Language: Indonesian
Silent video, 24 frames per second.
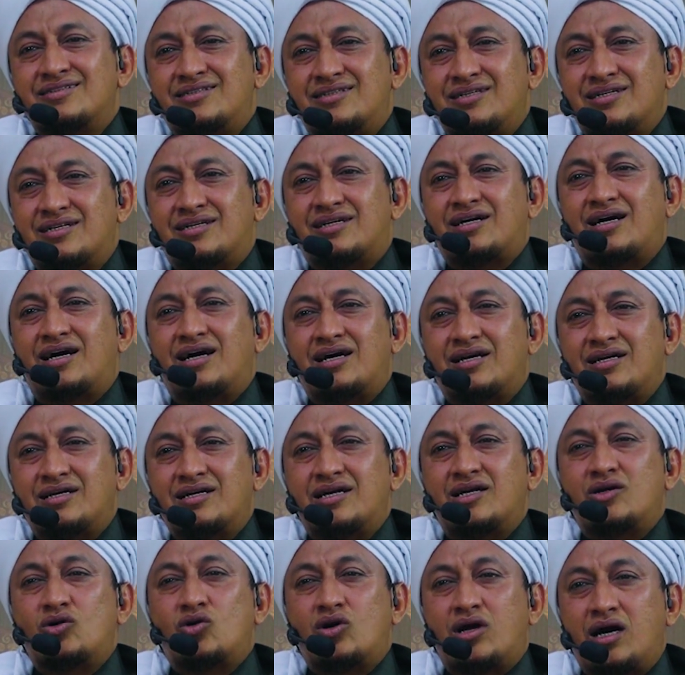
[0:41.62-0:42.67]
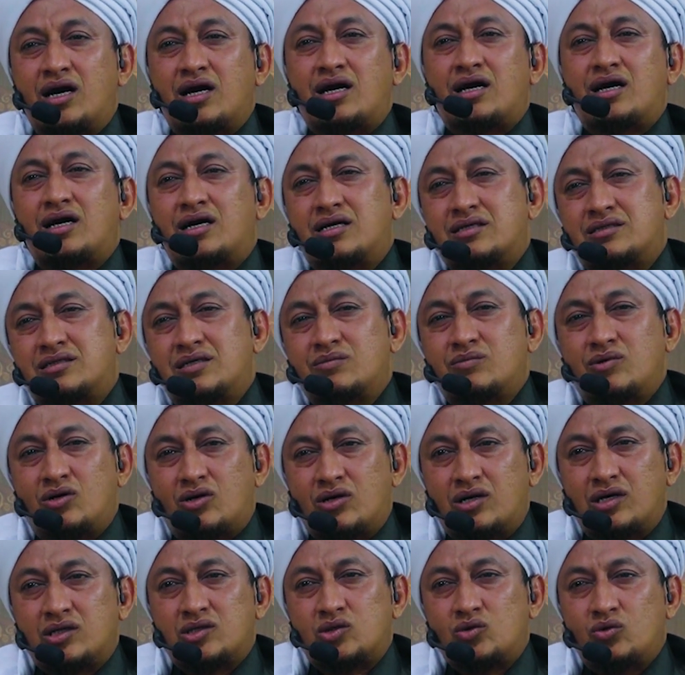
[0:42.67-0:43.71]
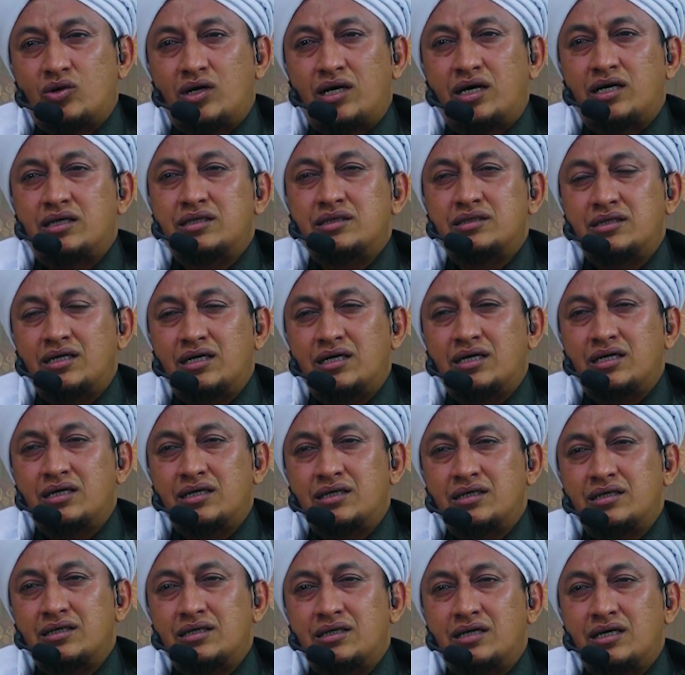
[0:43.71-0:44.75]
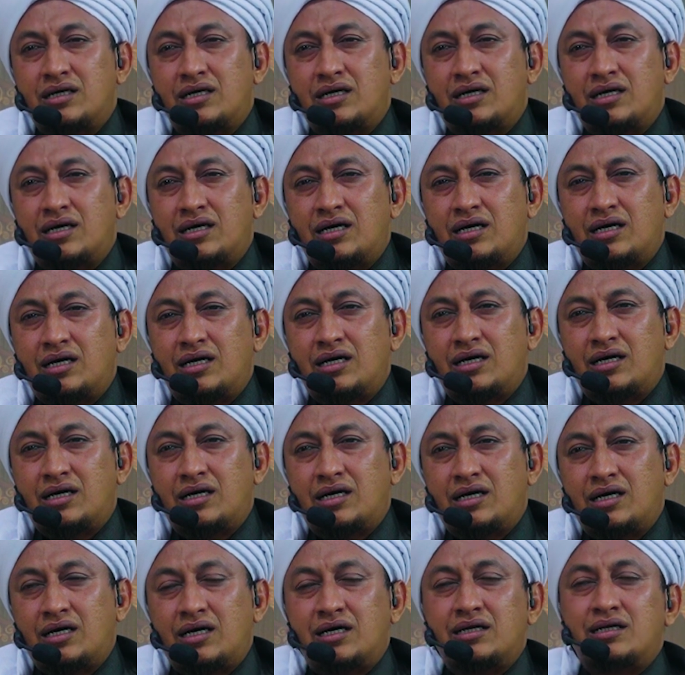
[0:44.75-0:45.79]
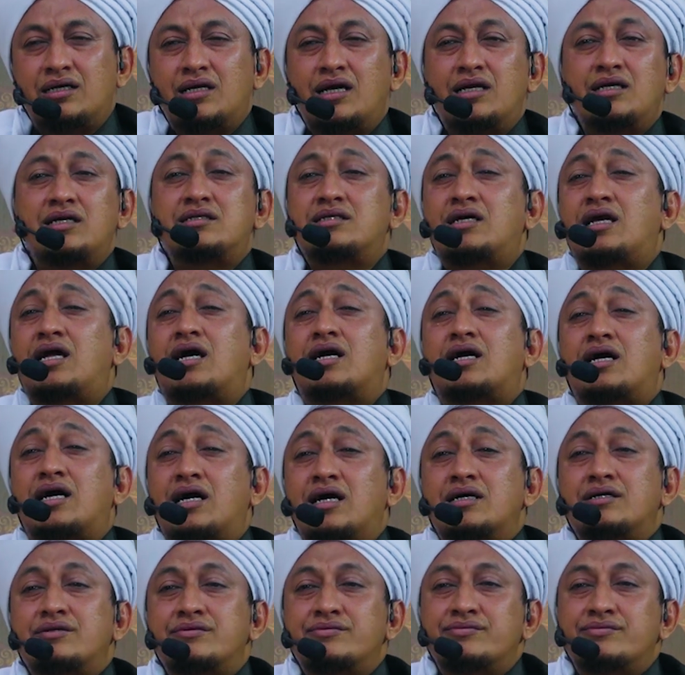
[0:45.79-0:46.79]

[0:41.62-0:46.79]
Jika Anda durhaka sama orang tua Anda, Anda di neraka.